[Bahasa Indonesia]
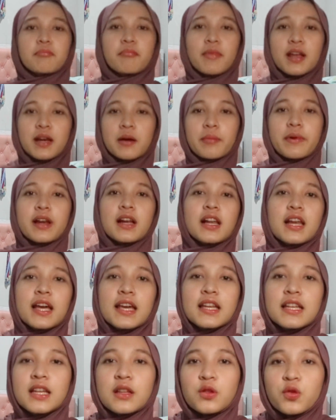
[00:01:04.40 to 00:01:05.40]
merek-merek
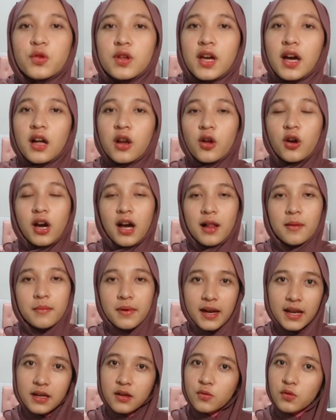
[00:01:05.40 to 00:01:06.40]
lain gitu yang lokal
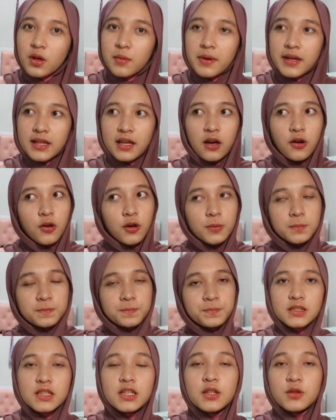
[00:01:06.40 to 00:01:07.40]
brand udah banyak kok
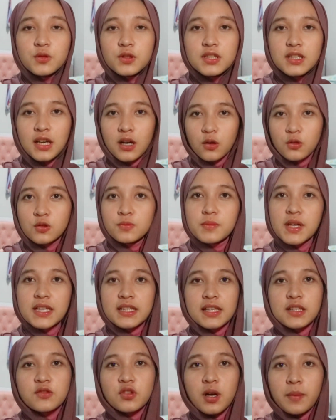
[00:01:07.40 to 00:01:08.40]
terus aku
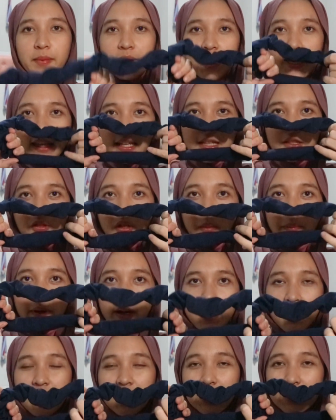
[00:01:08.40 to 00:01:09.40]
biasanya suka pakai ini suka
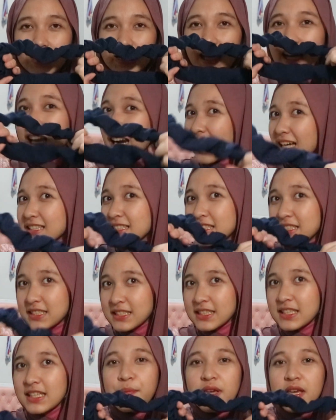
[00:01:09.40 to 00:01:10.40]
pakai
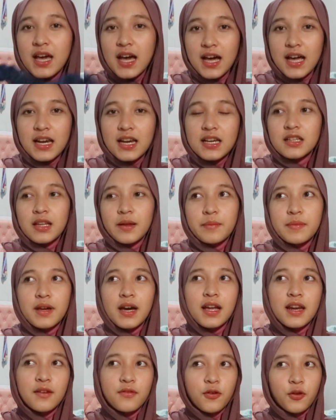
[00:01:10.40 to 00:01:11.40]
crunchy biar lebih
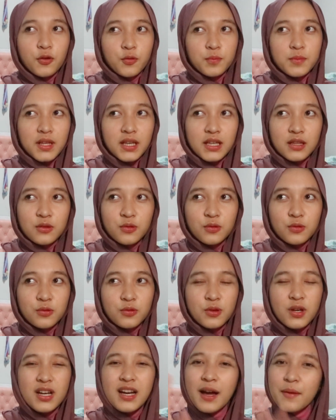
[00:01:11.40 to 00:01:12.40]
ada volumenya gitu
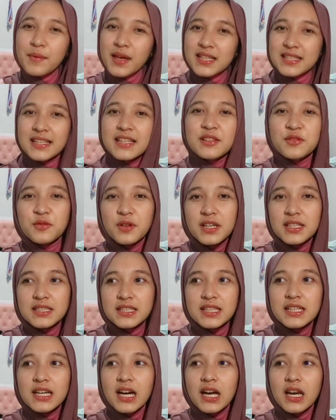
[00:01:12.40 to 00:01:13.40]
nggak biasanya juga
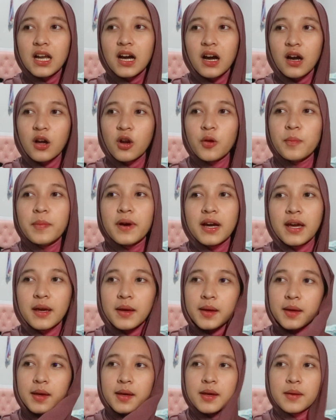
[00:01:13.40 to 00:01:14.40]
sih kadang kalau
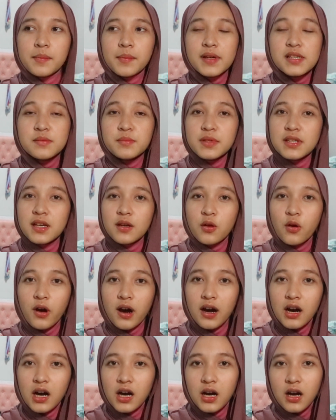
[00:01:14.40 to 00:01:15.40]
pakai pasmina
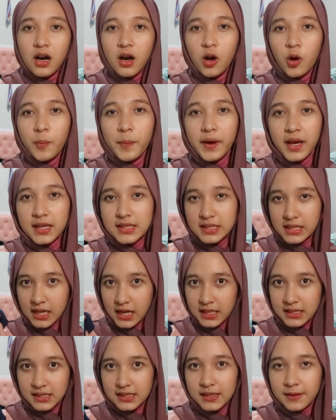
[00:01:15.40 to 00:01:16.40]
doang kalau pakai
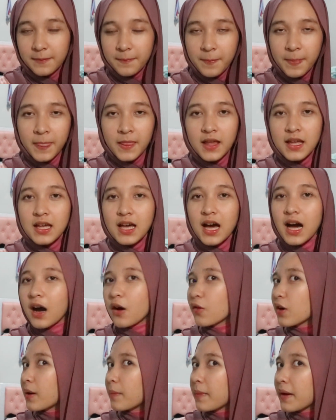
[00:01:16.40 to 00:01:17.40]
scrunchie
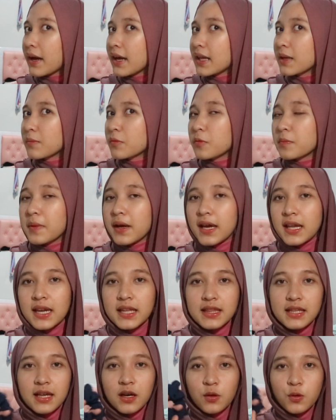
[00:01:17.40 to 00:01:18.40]
aku nggak pakai ini belum pakai
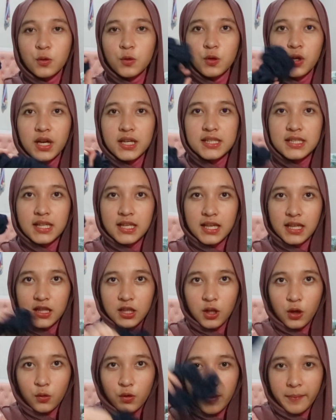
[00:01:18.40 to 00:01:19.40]
nanti aku kasih lihat
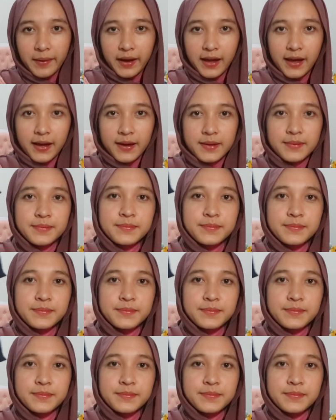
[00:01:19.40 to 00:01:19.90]
kalau udah pakai